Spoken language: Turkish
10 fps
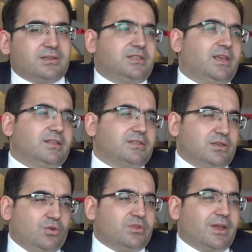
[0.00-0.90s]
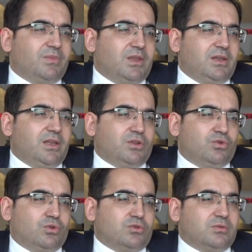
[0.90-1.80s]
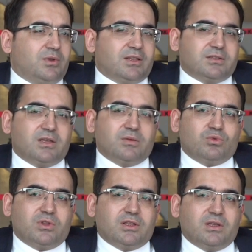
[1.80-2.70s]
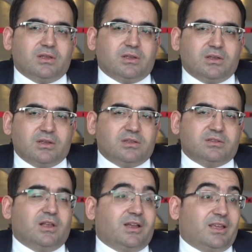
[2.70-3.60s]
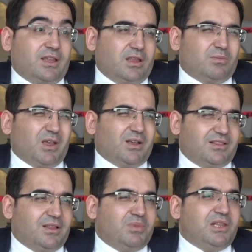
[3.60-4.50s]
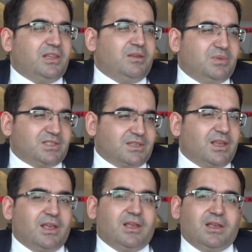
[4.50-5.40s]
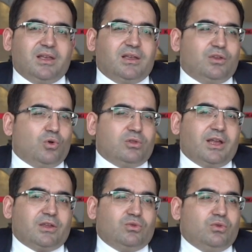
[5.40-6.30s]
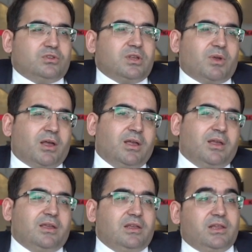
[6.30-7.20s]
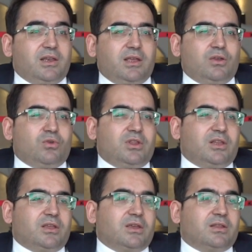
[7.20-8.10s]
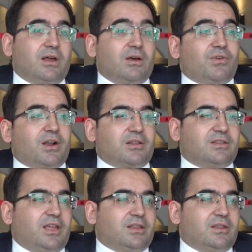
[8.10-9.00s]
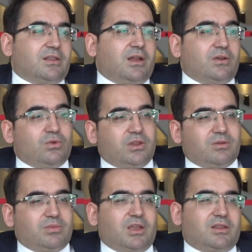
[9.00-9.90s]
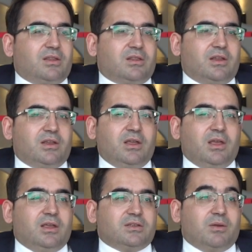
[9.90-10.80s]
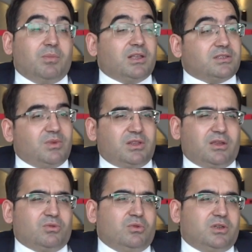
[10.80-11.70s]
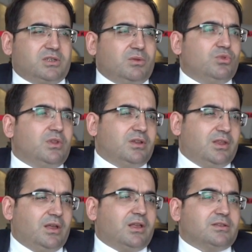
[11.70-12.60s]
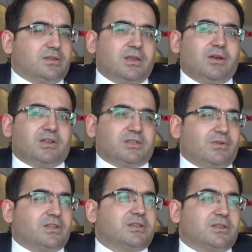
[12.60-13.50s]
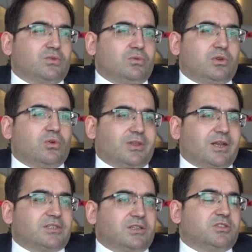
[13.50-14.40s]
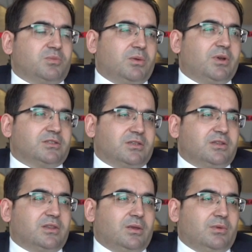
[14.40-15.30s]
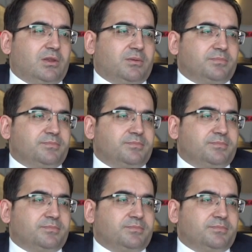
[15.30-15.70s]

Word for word: CNC e, yöntemleriyle gidiyoruz. Biraz da burada e, hızlı hareket etmek adına bildiğimiz e, yoldan gidiyoruz ama ileriye yönelik daha farklı teknikler, üretim teknikleri, işte malzeme teknolojileri bunları da aslında yavaş yavaş ülke olarak çalışmaya başladık diyebilirim.